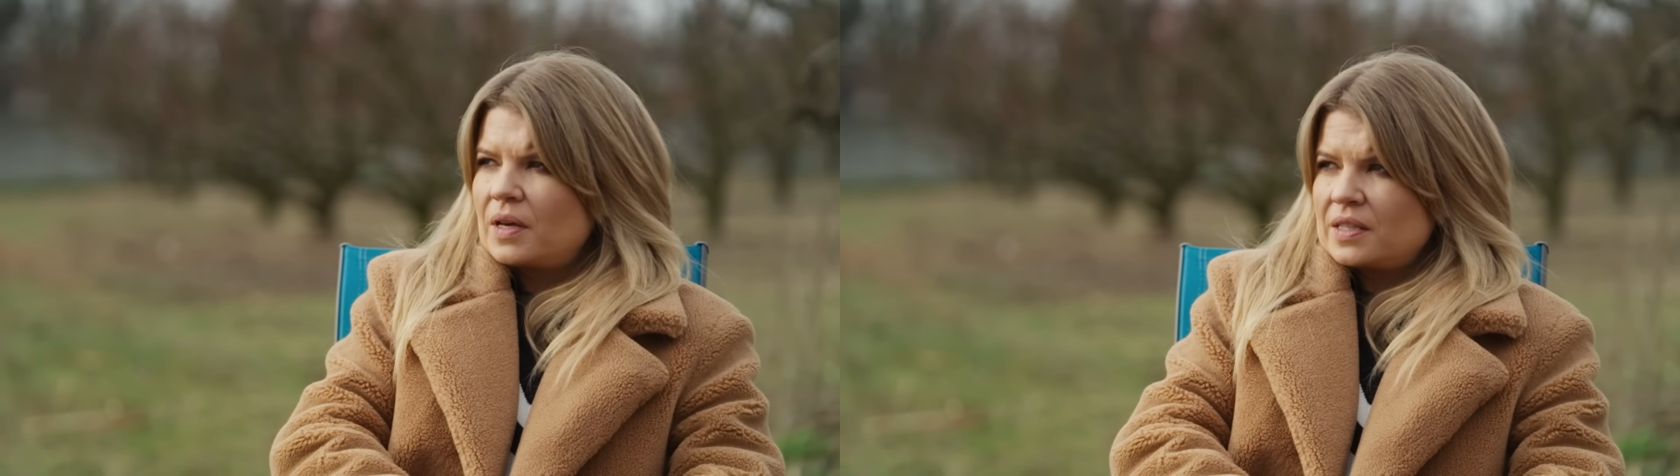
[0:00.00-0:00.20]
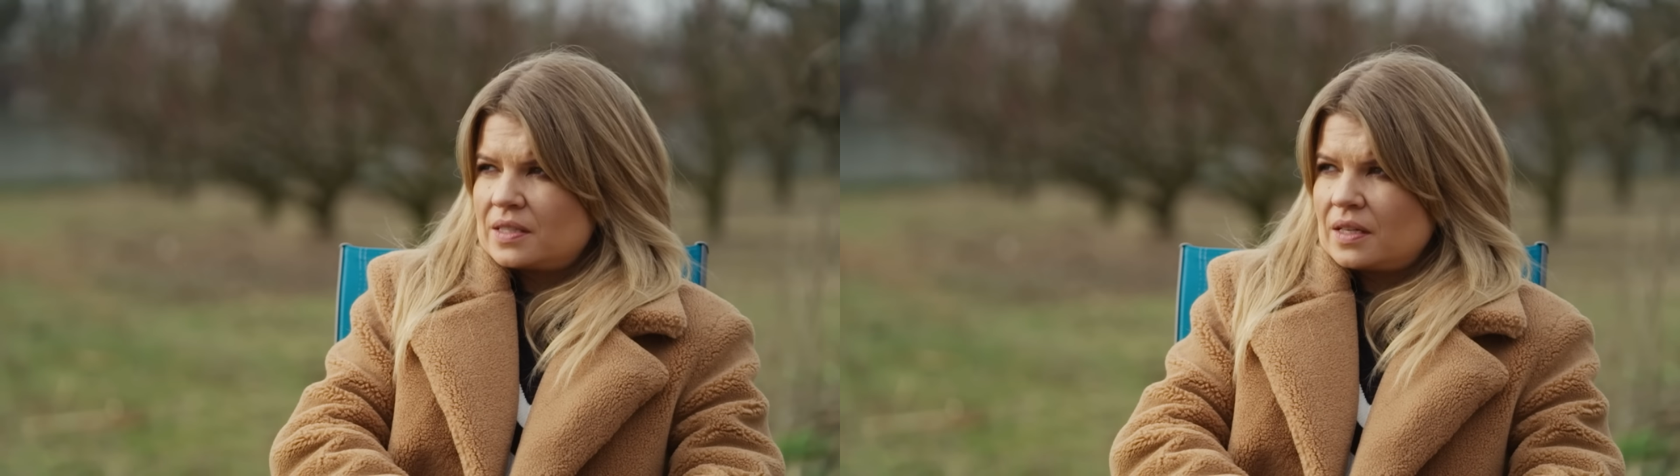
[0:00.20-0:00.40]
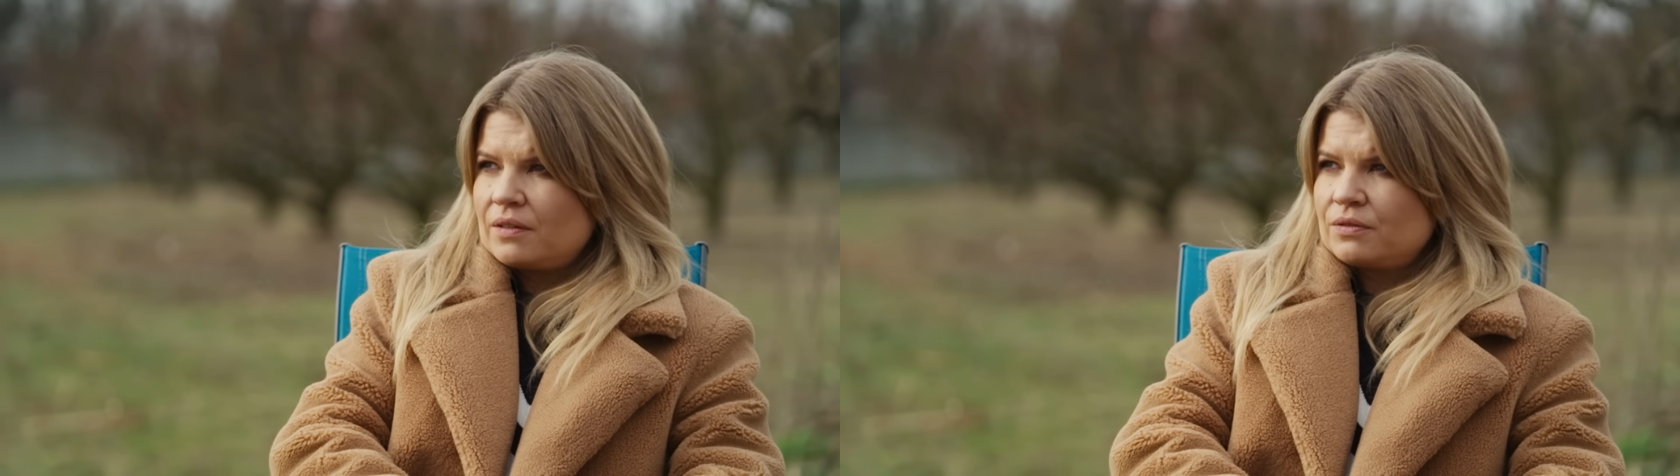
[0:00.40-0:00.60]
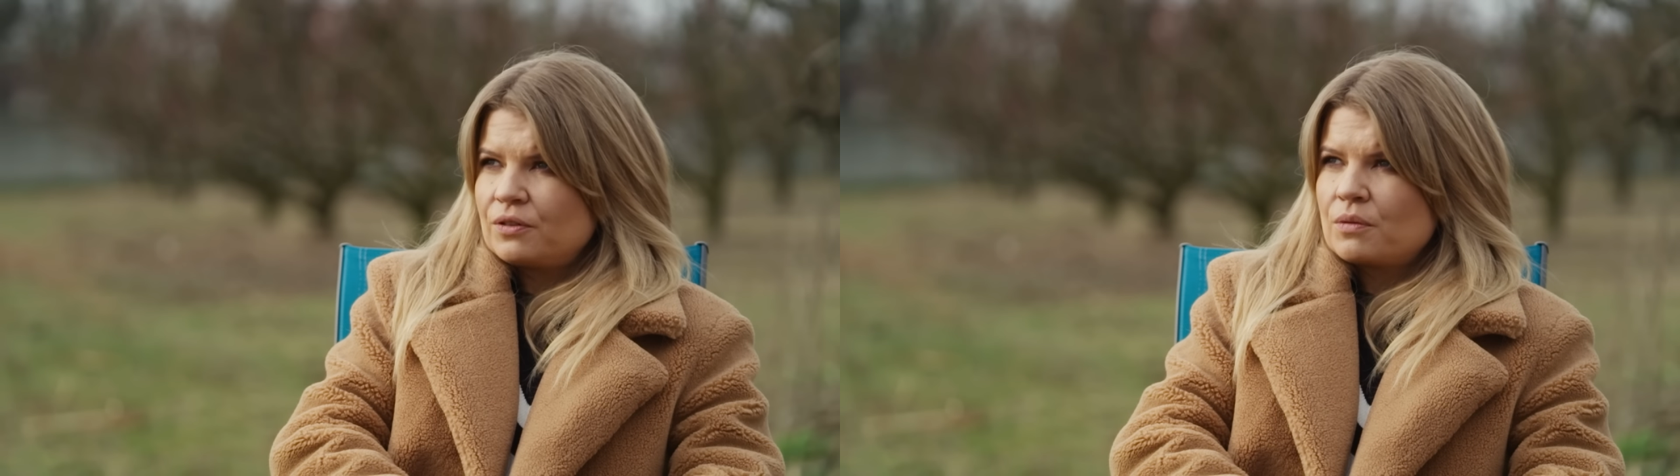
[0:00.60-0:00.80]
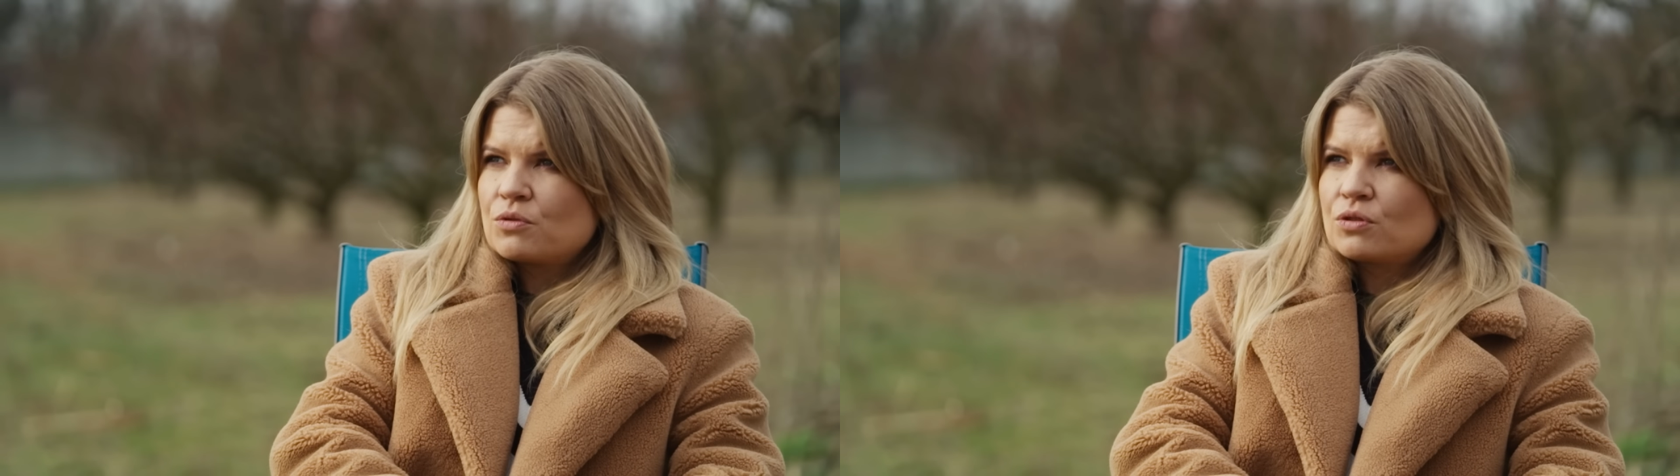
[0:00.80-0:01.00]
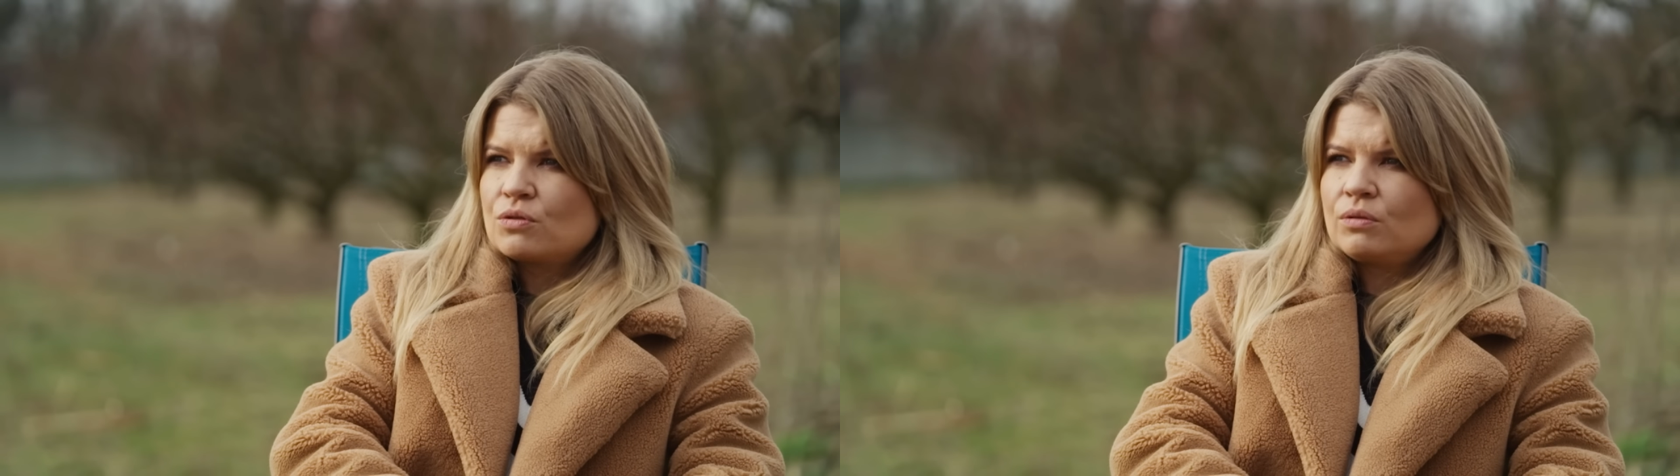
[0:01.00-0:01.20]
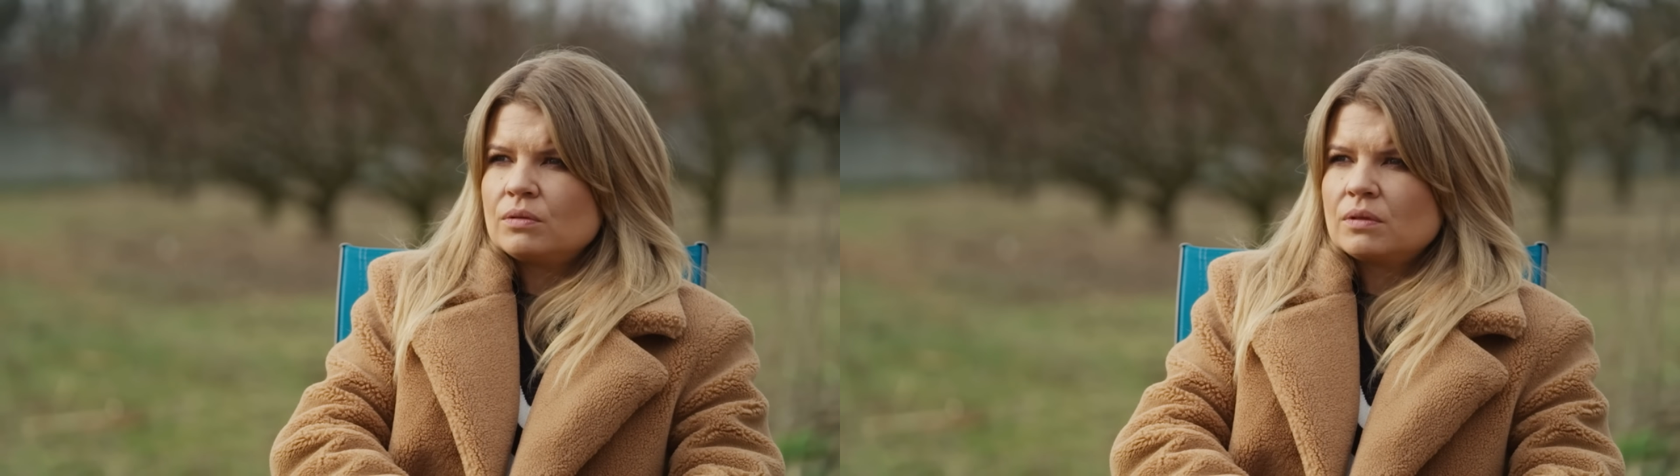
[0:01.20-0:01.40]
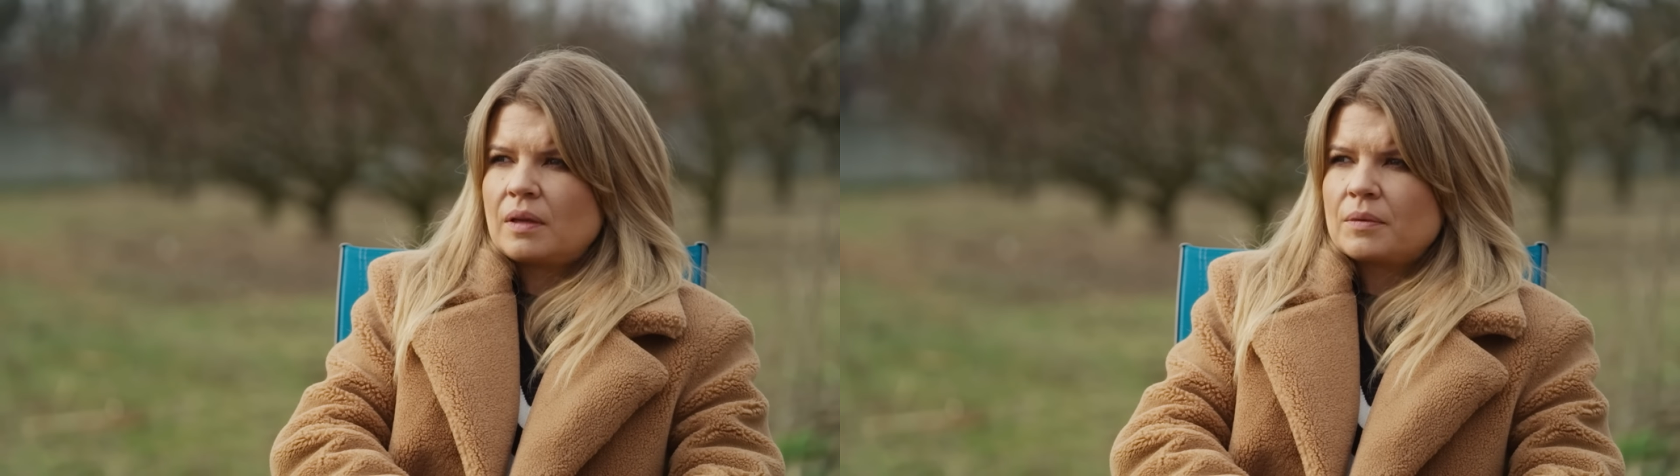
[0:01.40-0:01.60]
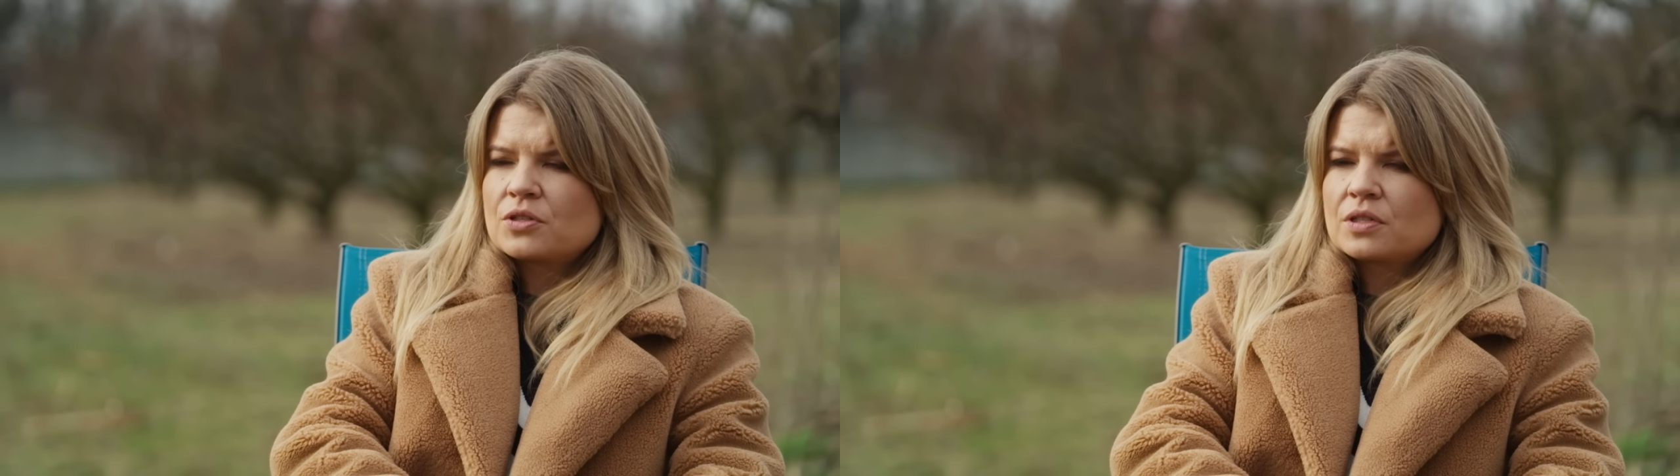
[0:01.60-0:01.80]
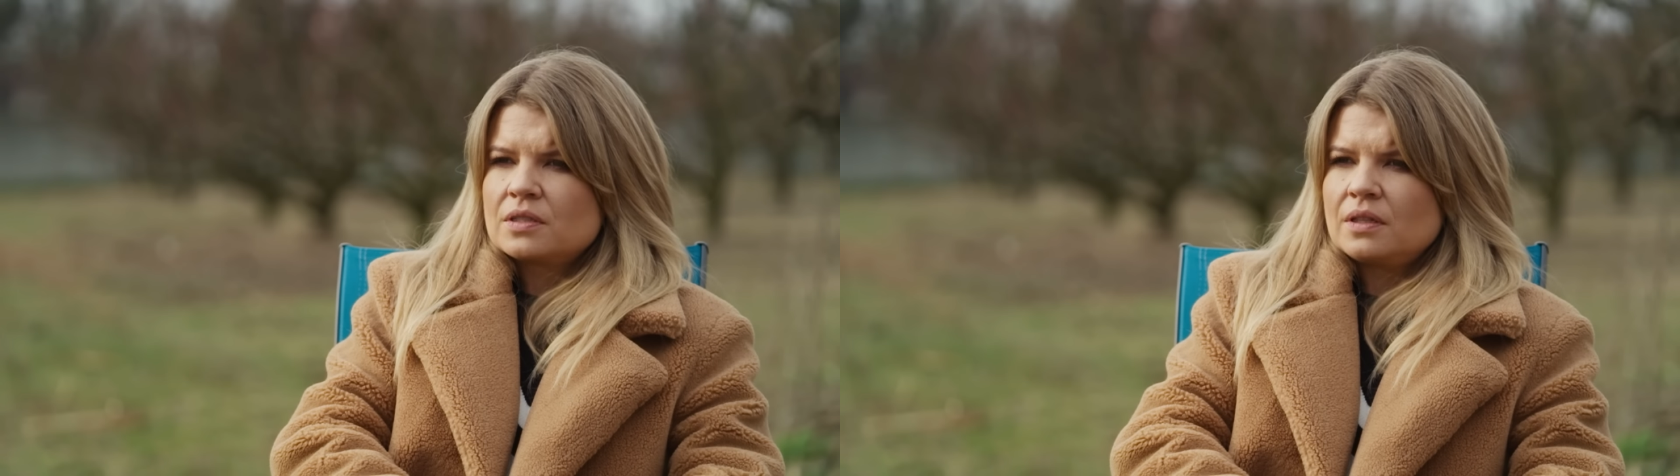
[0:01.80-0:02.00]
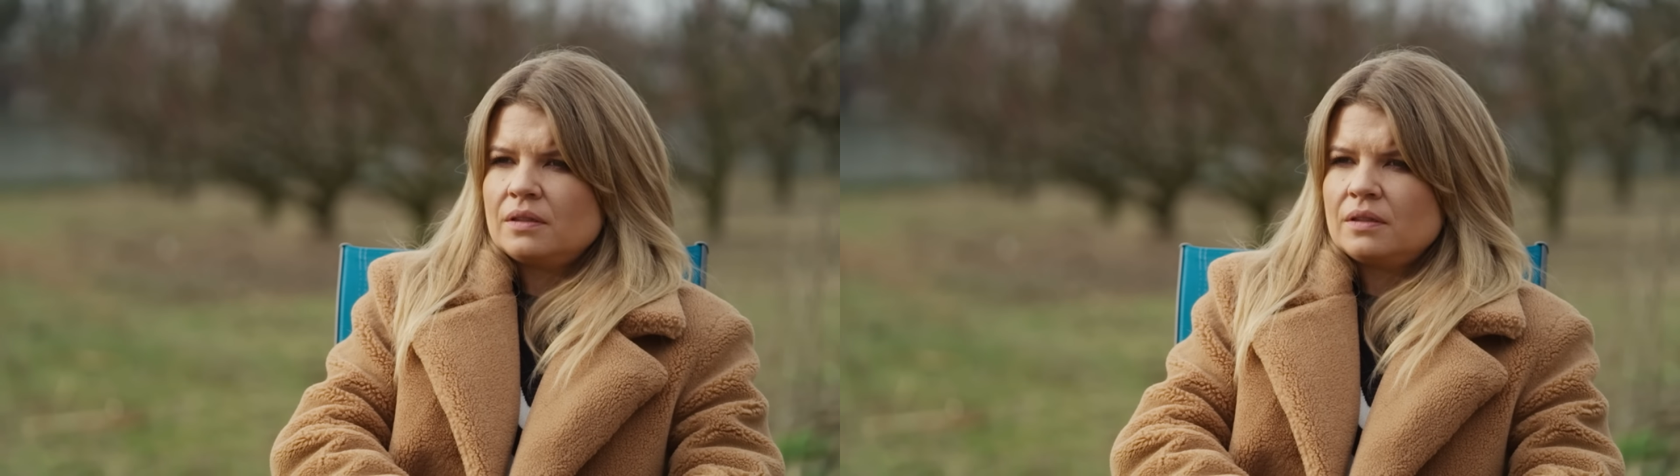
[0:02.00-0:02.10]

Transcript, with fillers: miejsce w Twoim życiu dla mężczyzny?